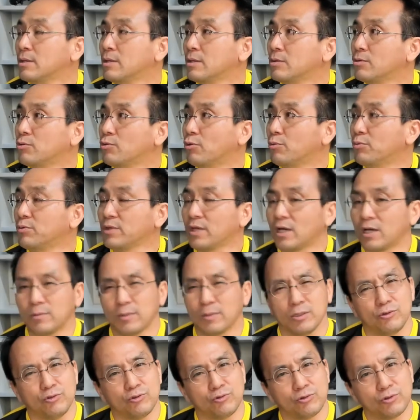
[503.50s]
요번에
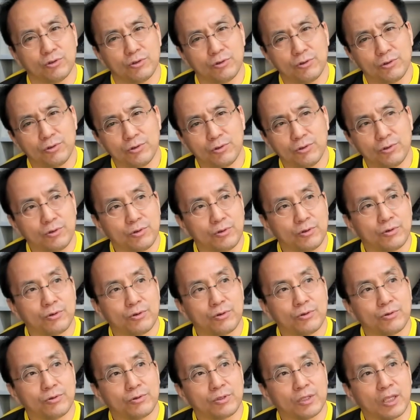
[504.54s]
아마 유로
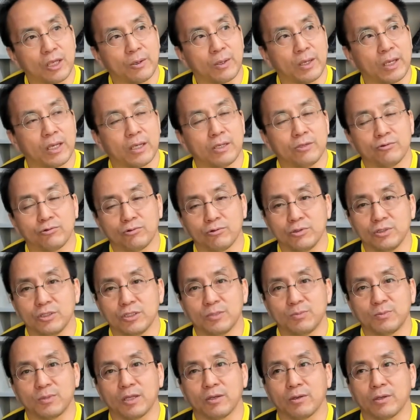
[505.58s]
대회, 유로
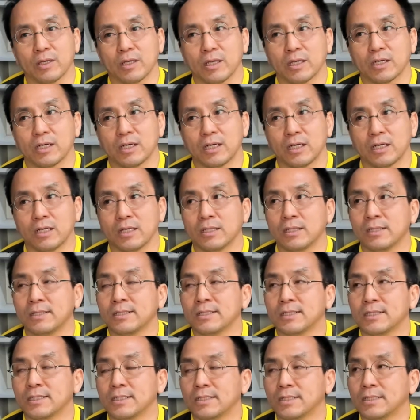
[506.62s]
20 대회가
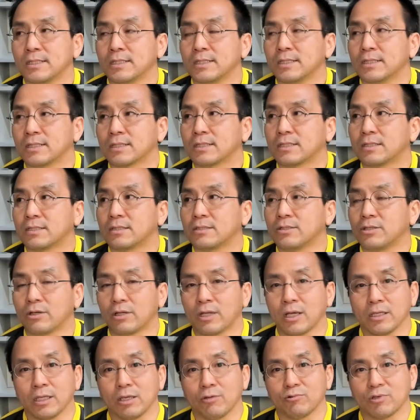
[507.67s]
그
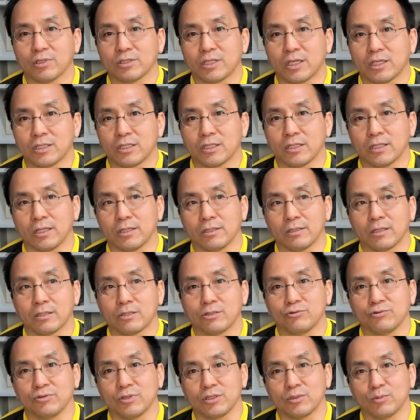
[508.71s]
11개국에서 개최되는데
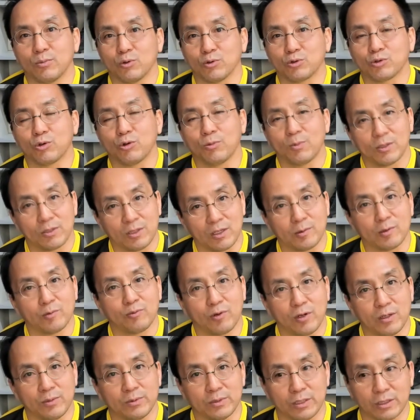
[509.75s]
그중에서 모스코바도 아마
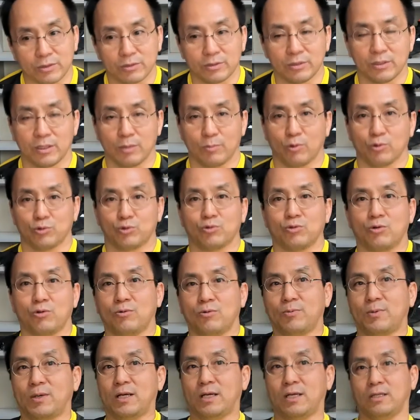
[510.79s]
포함이 됐어요. 근데
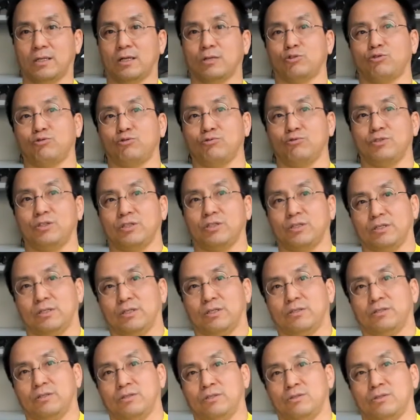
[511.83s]
모스코바가 추운
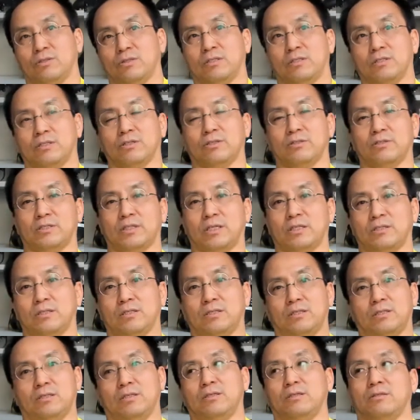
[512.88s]
지역이어서 그
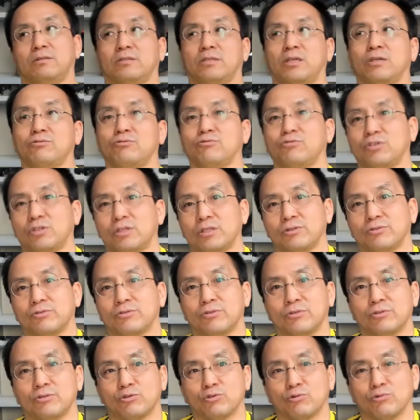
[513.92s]
천연잔디를 생육시킬 수
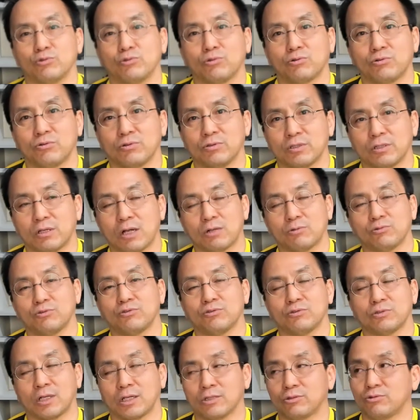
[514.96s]
있는 좋은 조건은
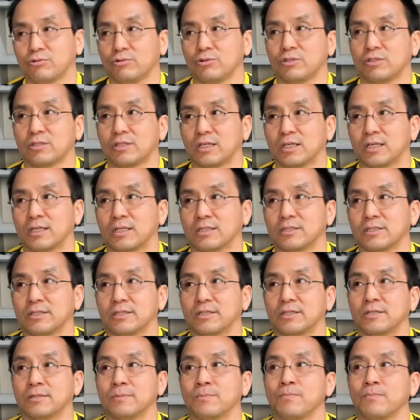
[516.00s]
갖추고 있지는 않아서